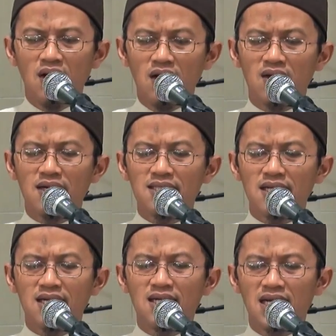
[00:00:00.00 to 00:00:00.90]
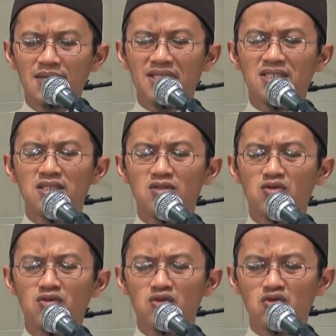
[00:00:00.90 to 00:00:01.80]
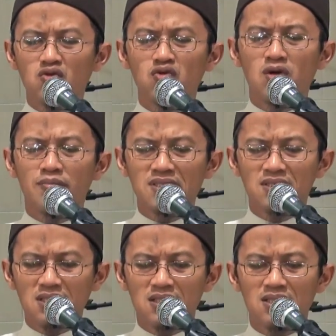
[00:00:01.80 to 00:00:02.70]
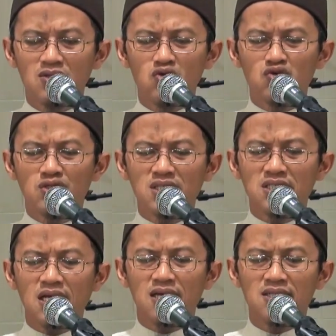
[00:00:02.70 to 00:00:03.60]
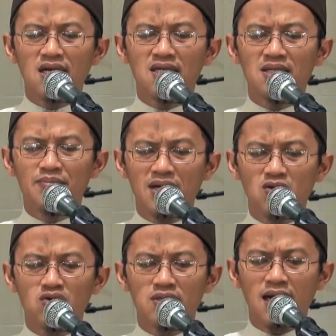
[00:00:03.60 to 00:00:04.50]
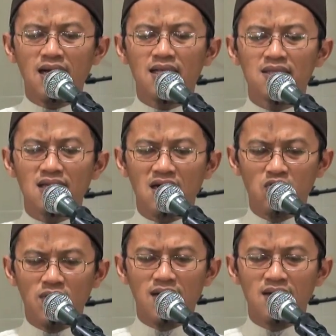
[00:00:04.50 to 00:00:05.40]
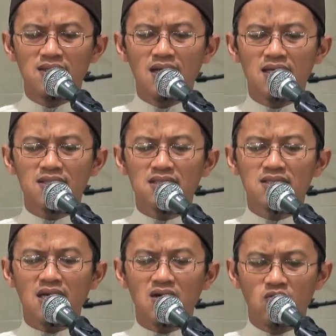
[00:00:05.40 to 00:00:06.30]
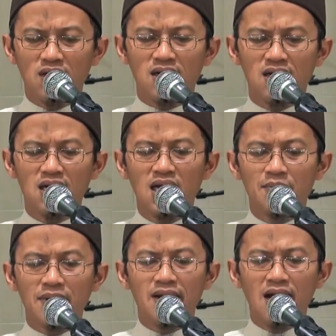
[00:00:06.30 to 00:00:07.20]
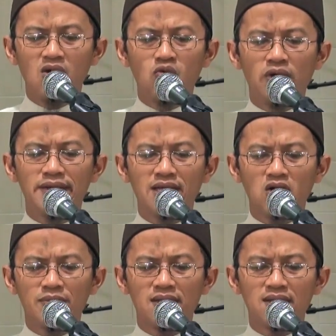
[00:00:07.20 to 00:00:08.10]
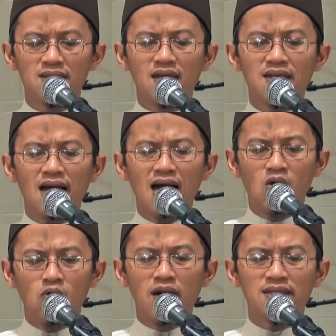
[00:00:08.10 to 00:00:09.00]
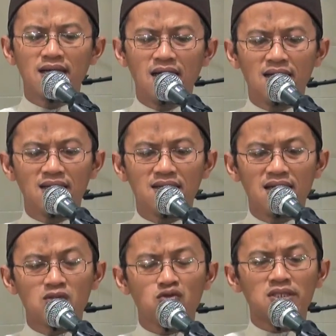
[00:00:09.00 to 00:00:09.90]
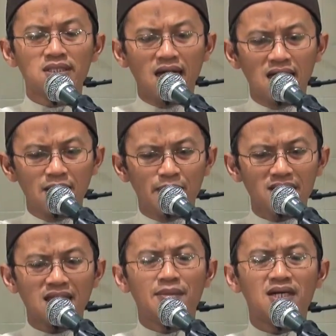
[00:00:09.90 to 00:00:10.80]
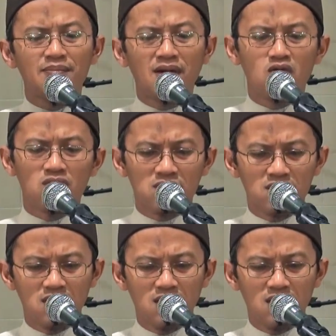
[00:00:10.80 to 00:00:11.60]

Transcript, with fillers: Allah katakan la masjidun sungguh masjid usisa yang dibangun alat takwa di atas takwa min awwali yaumin dari awalnya hari yaitu sejak hari pertama dibangun